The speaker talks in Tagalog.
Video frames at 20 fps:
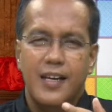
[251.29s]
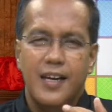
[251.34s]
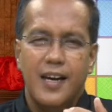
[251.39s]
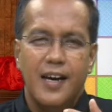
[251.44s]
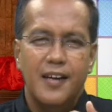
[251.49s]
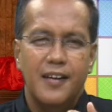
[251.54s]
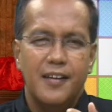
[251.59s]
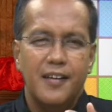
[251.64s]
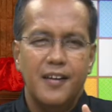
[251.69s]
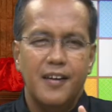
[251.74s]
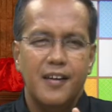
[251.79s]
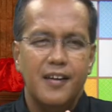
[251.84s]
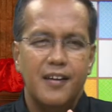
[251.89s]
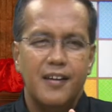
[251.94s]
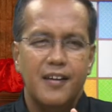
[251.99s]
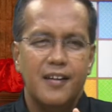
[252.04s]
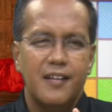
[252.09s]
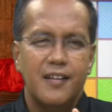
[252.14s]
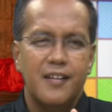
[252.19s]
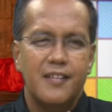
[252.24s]
ang iya
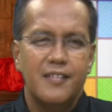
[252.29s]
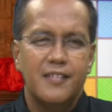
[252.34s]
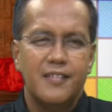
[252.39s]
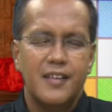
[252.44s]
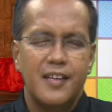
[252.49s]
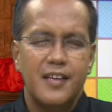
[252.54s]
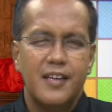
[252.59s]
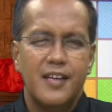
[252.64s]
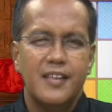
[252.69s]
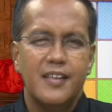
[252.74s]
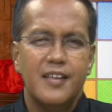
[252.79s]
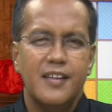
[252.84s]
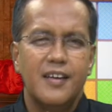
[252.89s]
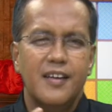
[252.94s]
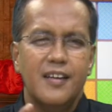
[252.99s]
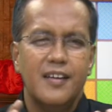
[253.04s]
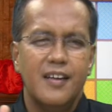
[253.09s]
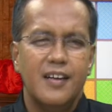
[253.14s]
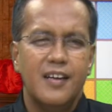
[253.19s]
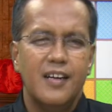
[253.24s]
health, ang nga
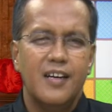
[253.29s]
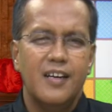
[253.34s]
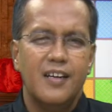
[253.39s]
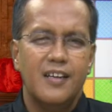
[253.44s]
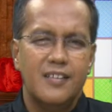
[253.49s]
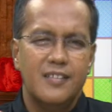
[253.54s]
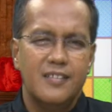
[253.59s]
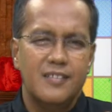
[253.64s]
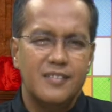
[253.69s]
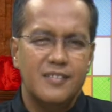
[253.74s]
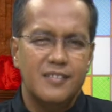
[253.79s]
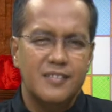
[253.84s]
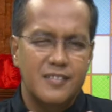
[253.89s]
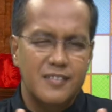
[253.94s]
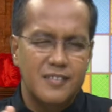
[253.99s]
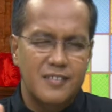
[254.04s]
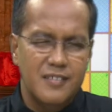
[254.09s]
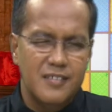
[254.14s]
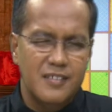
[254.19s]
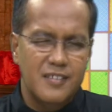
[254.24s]
tanan nala
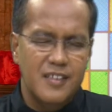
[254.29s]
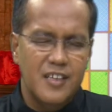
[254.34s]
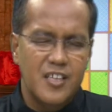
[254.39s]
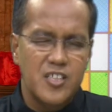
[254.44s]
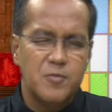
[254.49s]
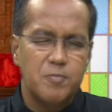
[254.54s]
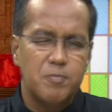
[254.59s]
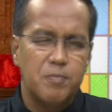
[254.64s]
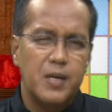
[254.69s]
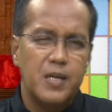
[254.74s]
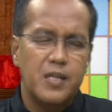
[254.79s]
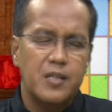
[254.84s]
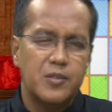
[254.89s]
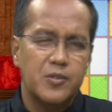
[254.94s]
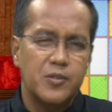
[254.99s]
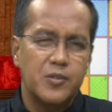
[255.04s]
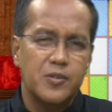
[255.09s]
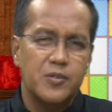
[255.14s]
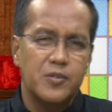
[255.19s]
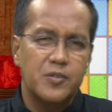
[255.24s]
nga
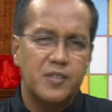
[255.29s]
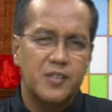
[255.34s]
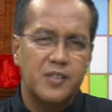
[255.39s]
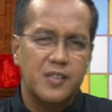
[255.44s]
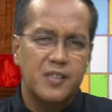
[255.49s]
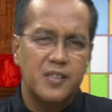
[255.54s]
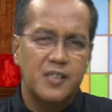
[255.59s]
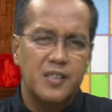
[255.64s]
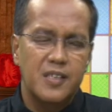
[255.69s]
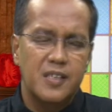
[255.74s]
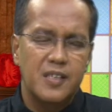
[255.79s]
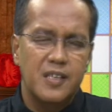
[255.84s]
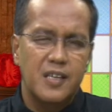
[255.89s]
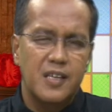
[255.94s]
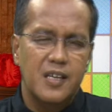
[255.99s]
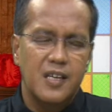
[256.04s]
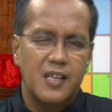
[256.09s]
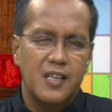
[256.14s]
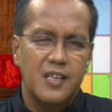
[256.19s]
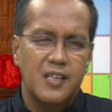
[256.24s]
aspeto
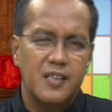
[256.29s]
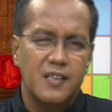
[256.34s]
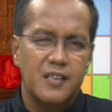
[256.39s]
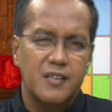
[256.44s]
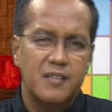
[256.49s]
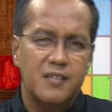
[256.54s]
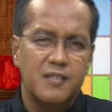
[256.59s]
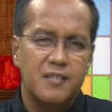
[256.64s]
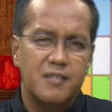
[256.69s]
han